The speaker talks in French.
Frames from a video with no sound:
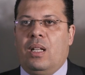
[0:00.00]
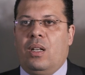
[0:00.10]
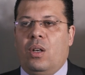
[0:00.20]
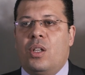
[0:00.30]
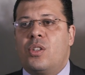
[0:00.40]

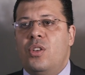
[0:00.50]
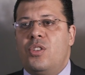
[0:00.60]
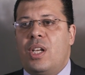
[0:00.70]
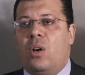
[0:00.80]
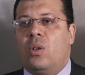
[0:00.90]
Alors, lorsque
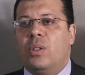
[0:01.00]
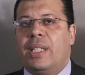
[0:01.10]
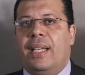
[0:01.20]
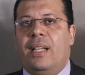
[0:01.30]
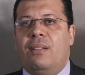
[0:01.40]
j'ai
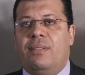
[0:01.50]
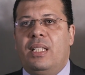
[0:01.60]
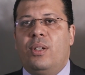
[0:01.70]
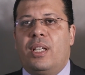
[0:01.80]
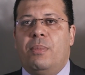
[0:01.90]
rencontré la
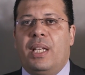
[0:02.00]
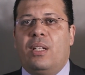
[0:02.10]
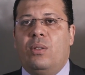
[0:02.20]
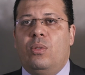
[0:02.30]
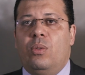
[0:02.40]
Ville de Québec
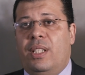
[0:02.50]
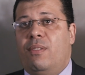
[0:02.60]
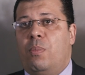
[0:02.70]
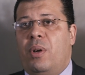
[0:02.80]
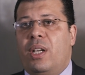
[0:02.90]
au
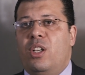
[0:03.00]
développement